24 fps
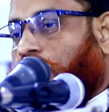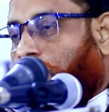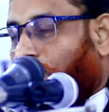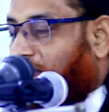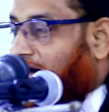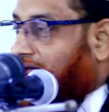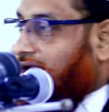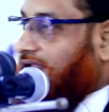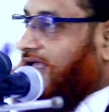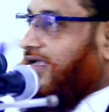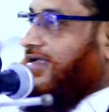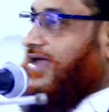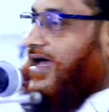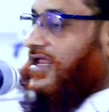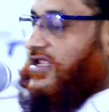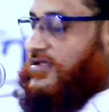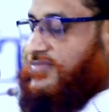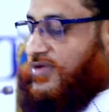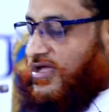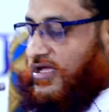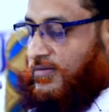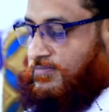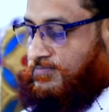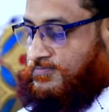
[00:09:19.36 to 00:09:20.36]
কোরআনে
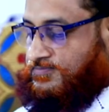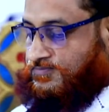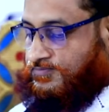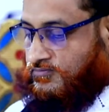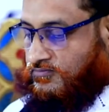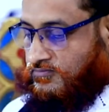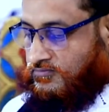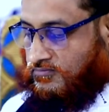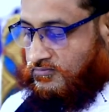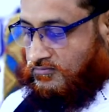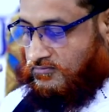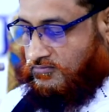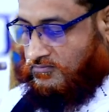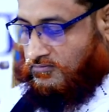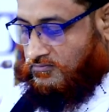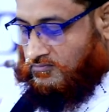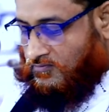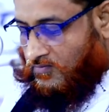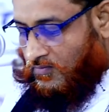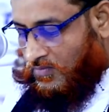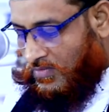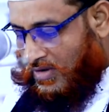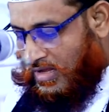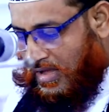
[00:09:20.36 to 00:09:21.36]
কারিমি
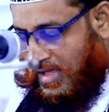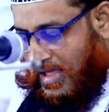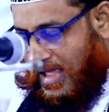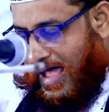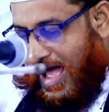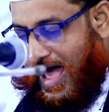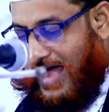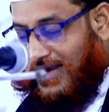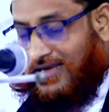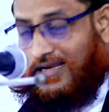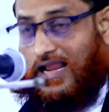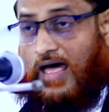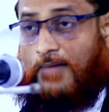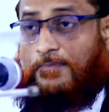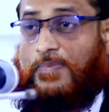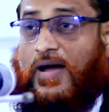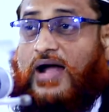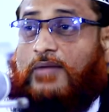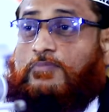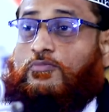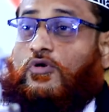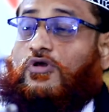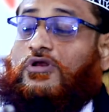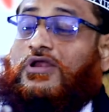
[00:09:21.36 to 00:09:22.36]
আল্লাহ
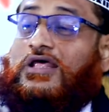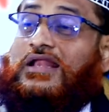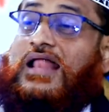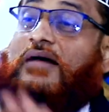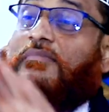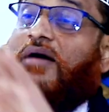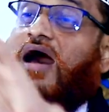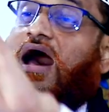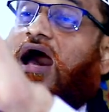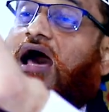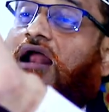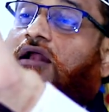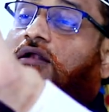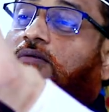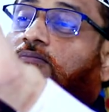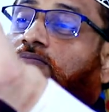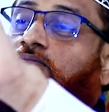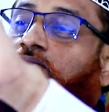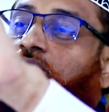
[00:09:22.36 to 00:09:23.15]
পাক বললেন আমার